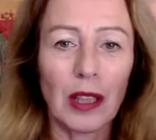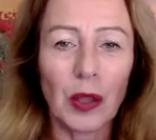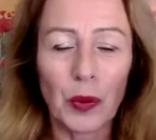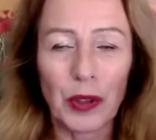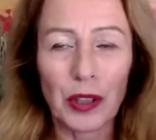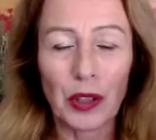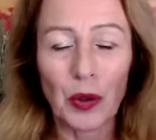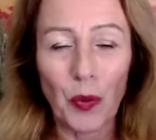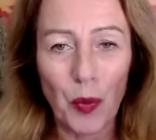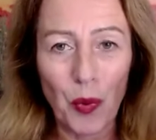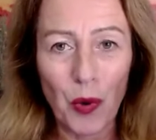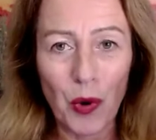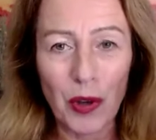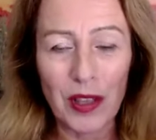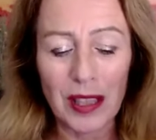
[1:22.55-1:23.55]
Quindi non
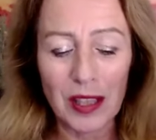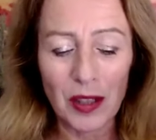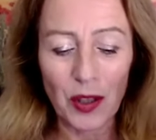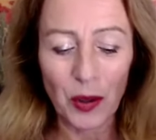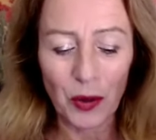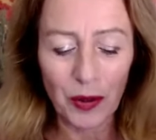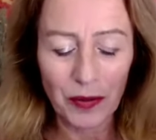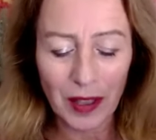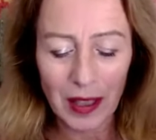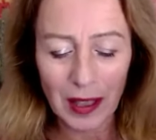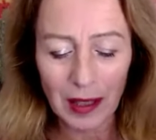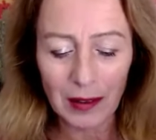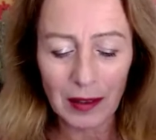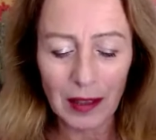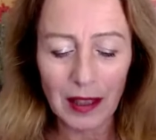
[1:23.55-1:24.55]
puoi
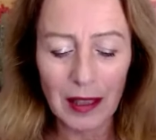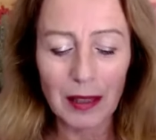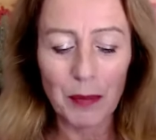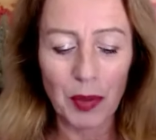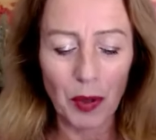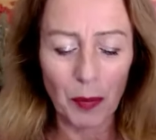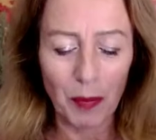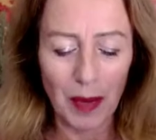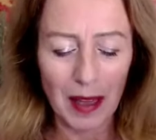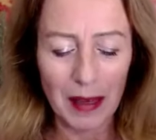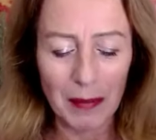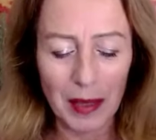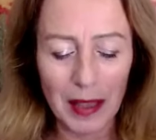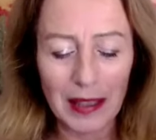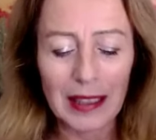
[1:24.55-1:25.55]
risolvere il
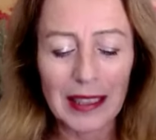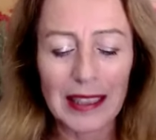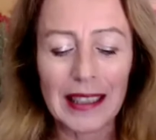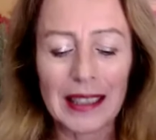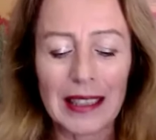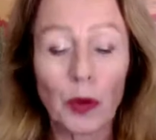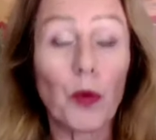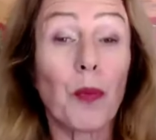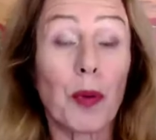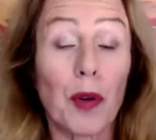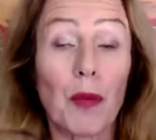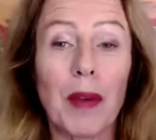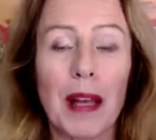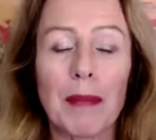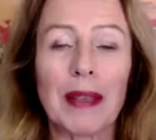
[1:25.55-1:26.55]
problema un
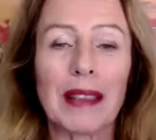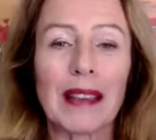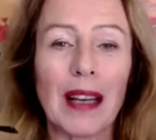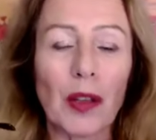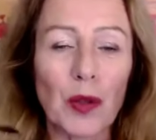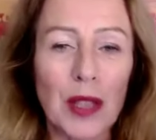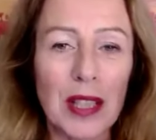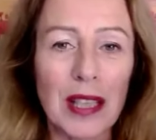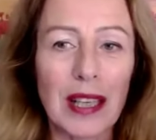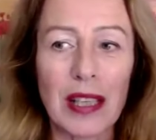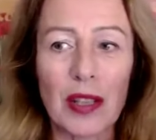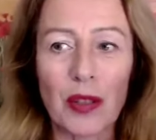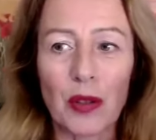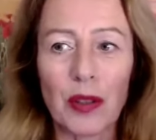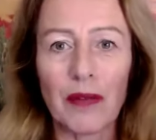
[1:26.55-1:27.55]
problema dallo
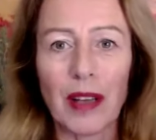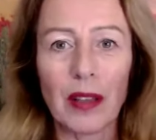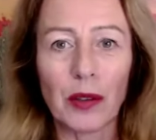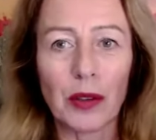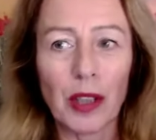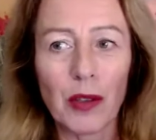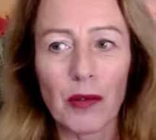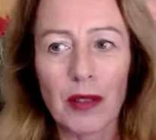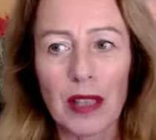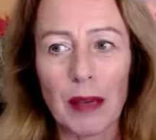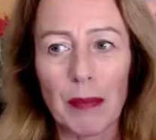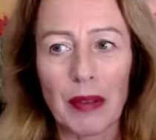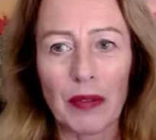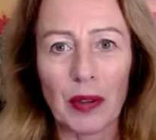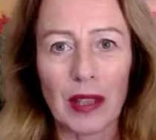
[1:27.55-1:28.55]
stesso livello di
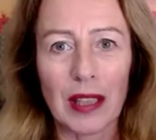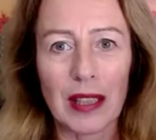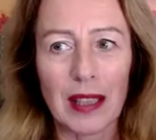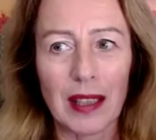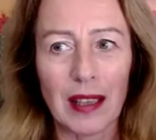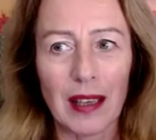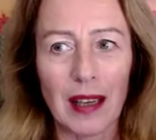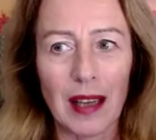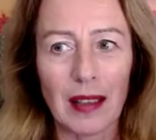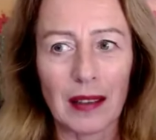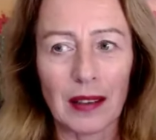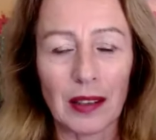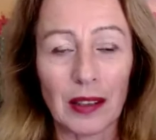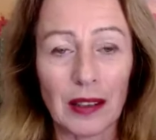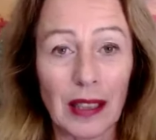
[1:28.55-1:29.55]
consapevolezza la,
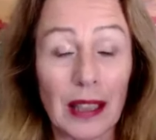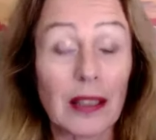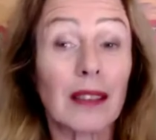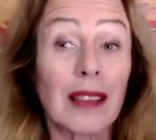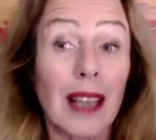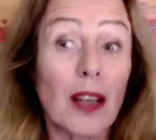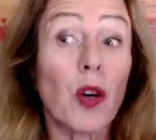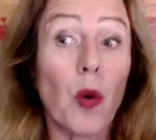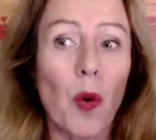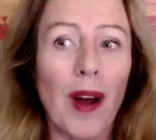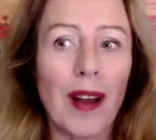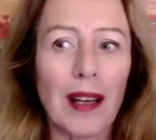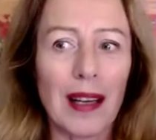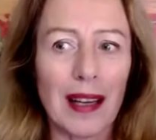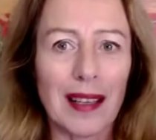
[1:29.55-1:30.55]
da, dal
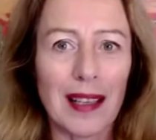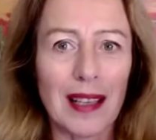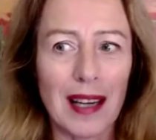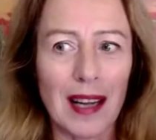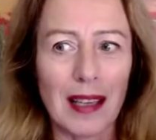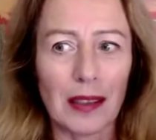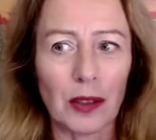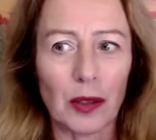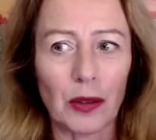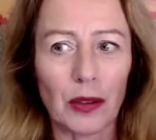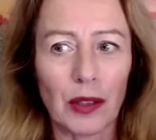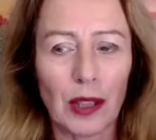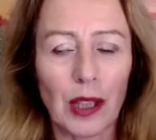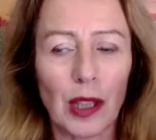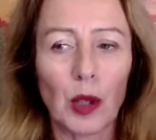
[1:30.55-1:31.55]
quale l'hai
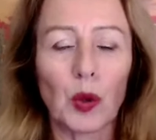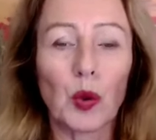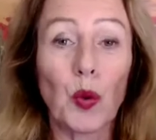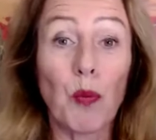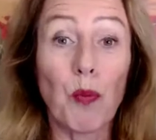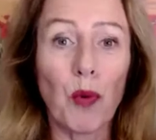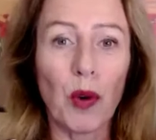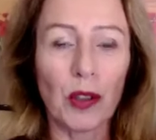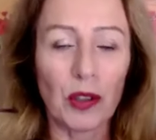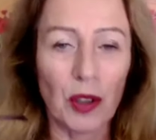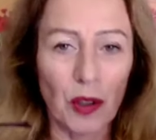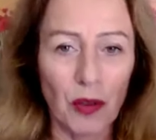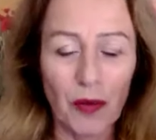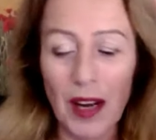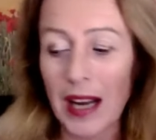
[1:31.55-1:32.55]
creato. Tu puoi
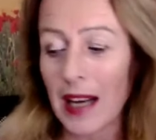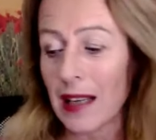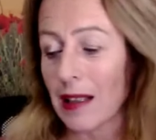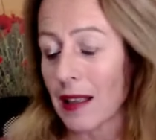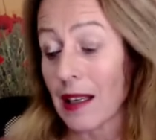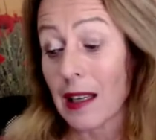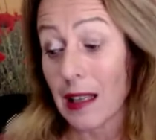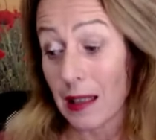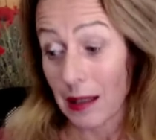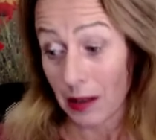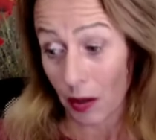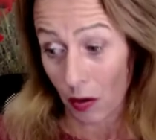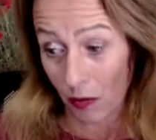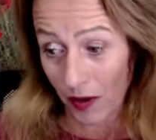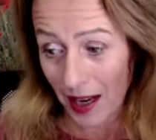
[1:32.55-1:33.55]
trovare,
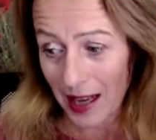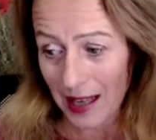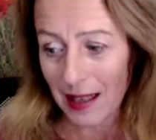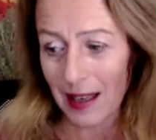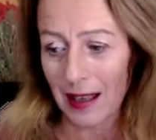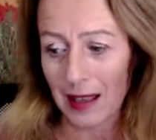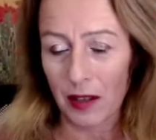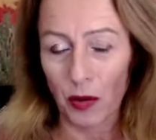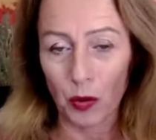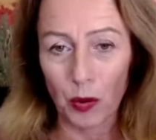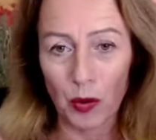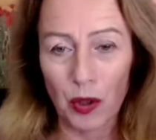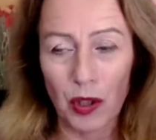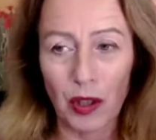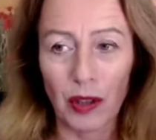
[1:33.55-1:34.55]
trovare la
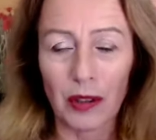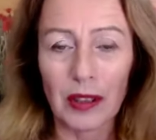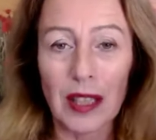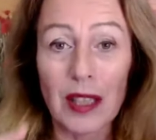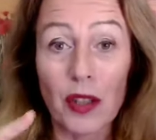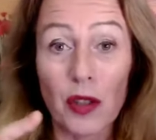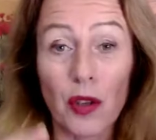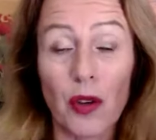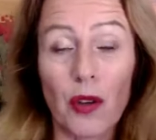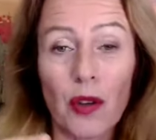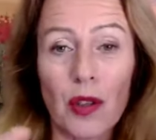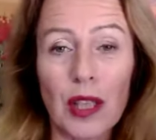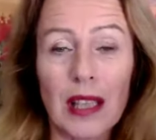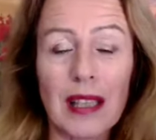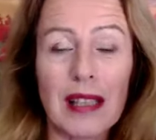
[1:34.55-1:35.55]
soluzione solo
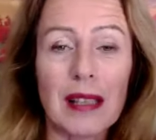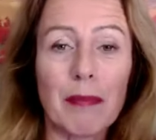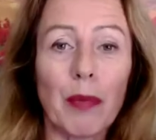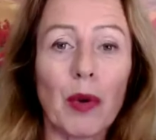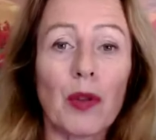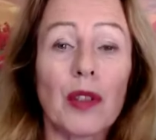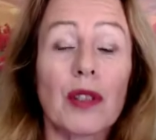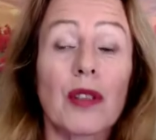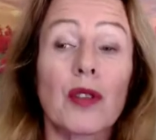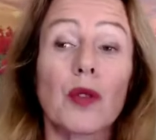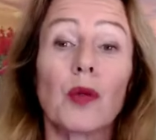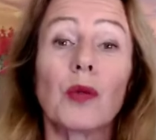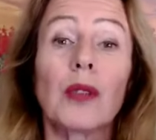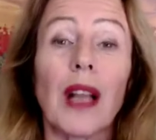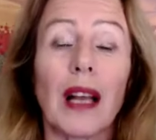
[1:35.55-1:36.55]
se ti sposti
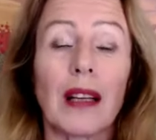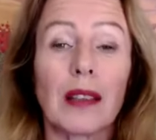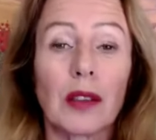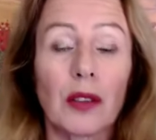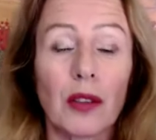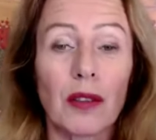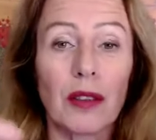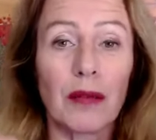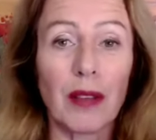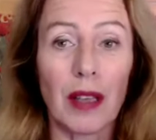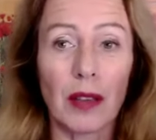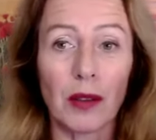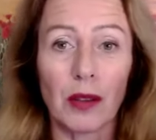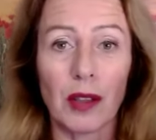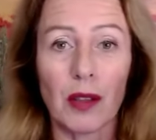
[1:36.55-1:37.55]
su un altro
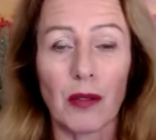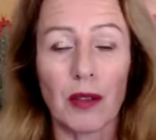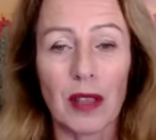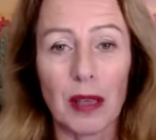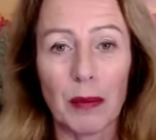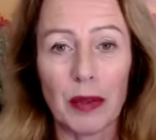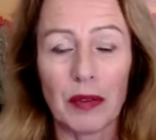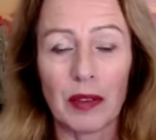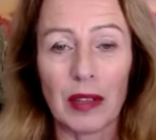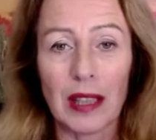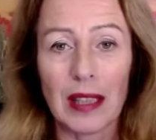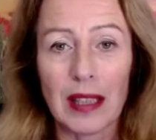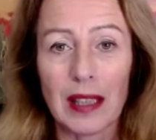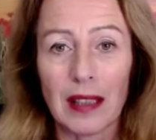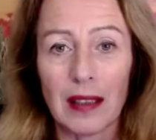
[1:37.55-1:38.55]
livello di
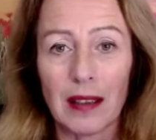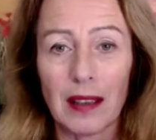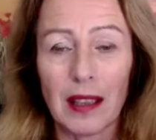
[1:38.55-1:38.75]
consapevolezza.